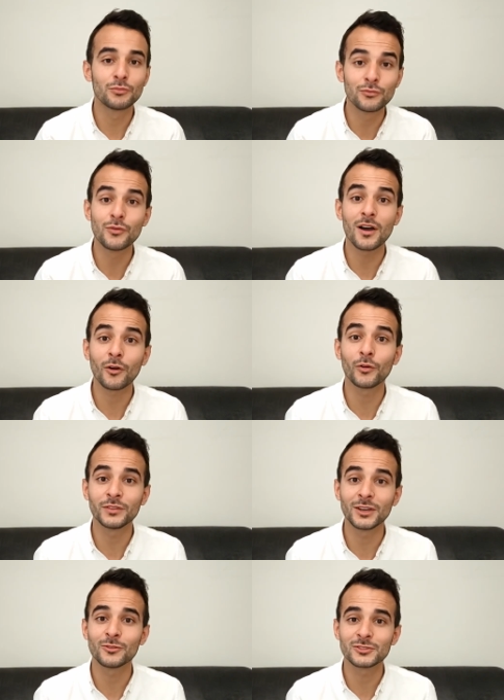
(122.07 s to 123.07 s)
de pouvoir
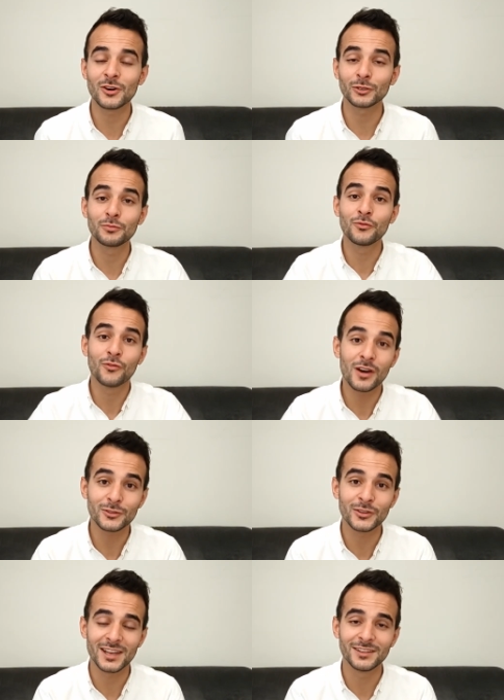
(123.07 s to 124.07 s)
revenir au score, de pouvoir
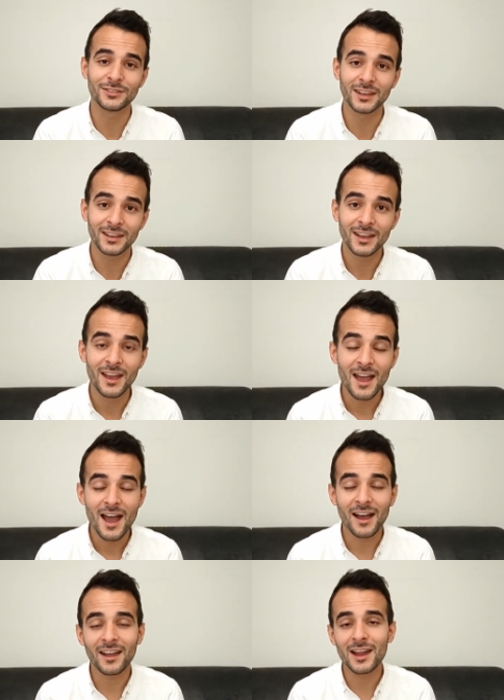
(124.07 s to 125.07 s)
se qualifier.
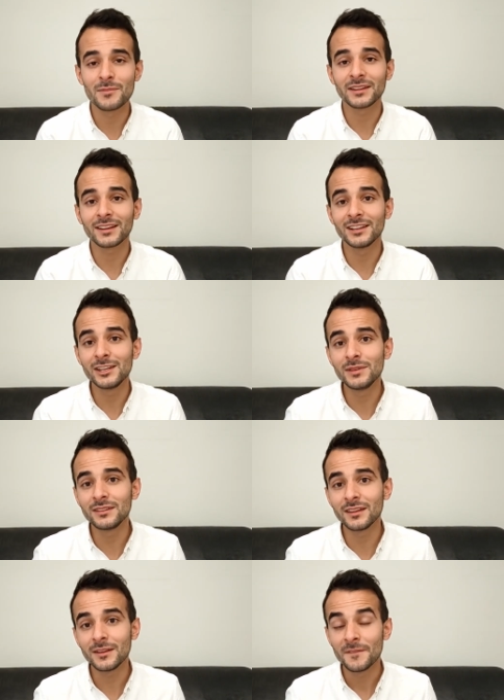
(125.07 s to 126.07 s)
Un Real Madrid
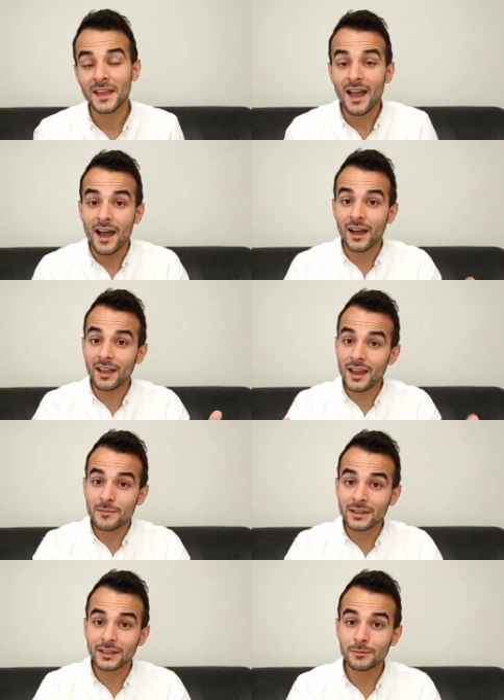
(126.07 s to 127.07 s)
limité, un
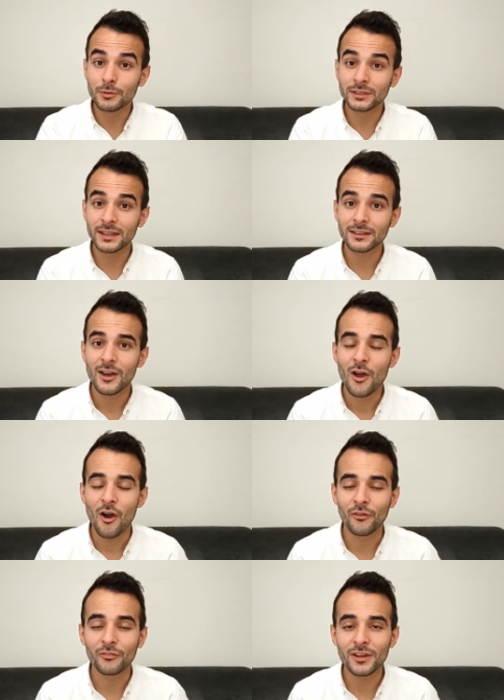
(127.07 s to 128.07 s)
Real Madrid peut-être
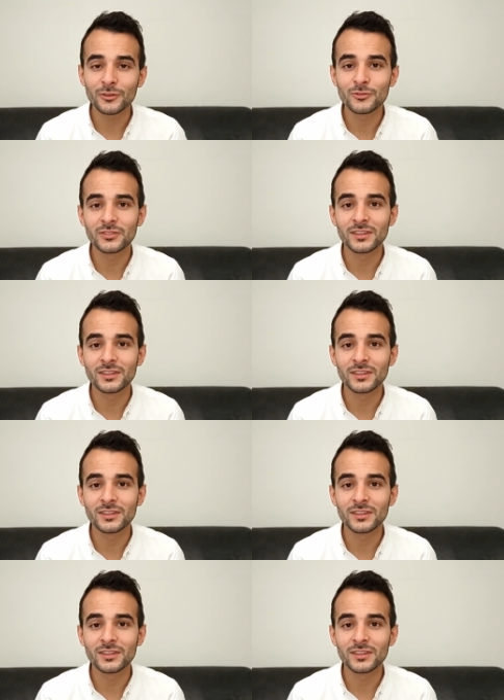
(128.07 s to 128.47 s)
en fin de